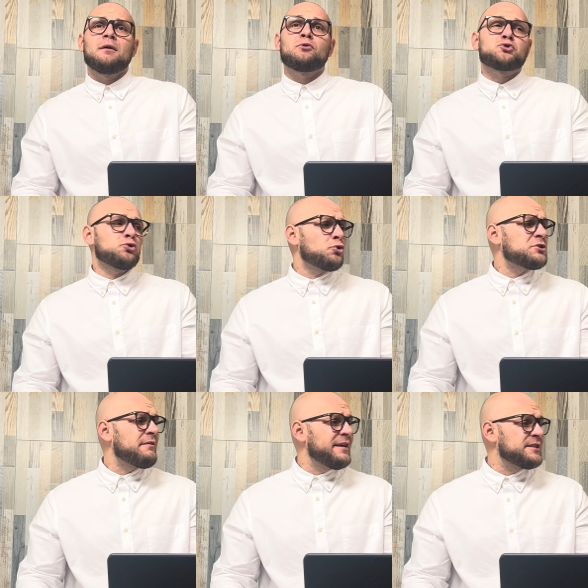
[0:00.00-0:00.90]
Vosotros
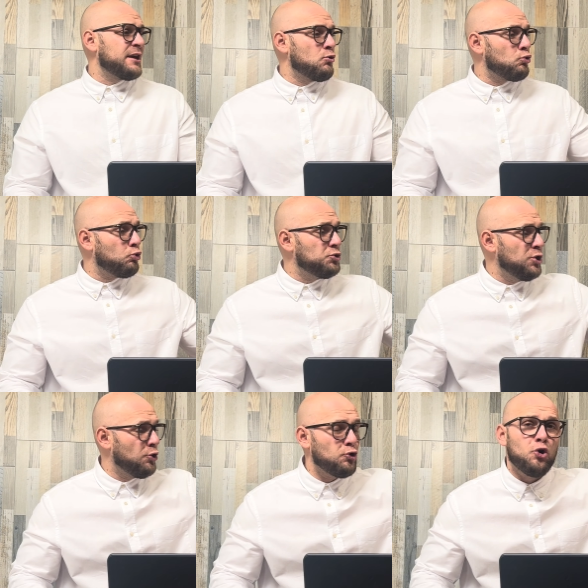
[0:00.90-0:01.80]
pues sabéis que a un
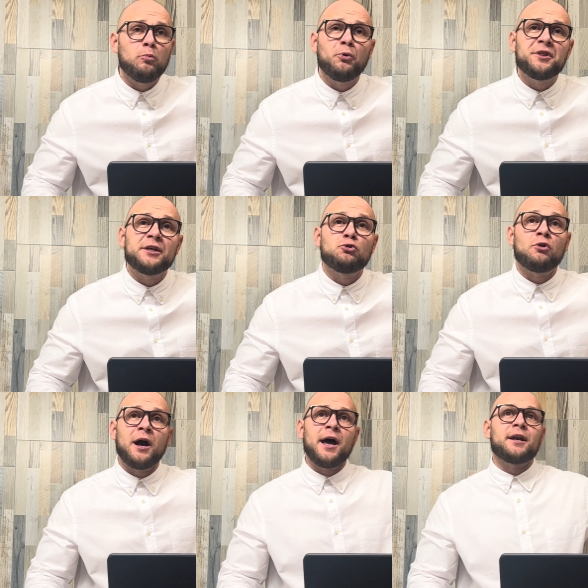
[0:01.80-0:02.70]
judío no lo puede
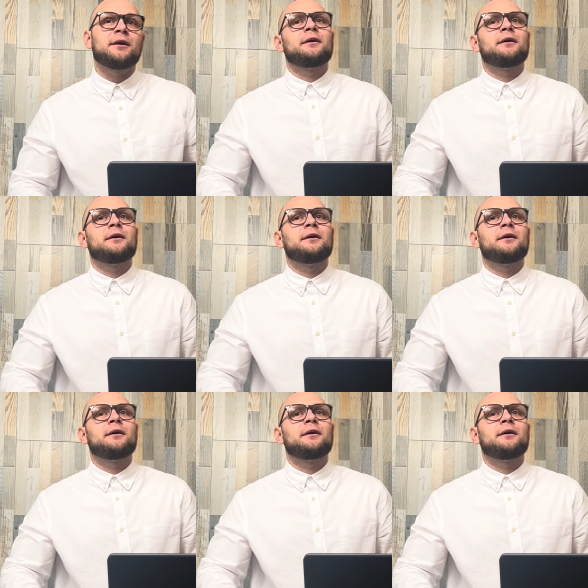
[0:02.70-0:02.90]
tocar.